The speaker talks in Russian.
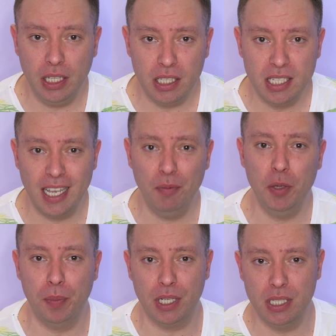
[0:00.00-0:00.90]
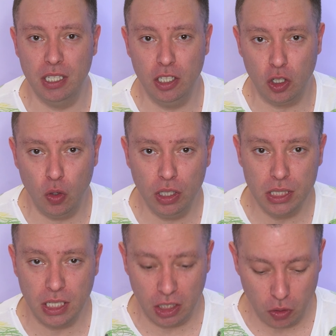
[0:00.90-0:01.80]
это самые простые роллы,
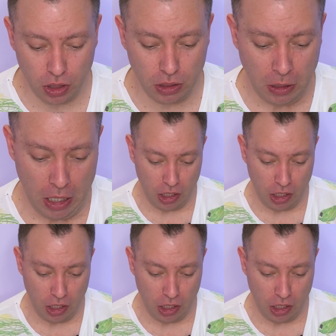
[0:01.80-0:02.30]
за которые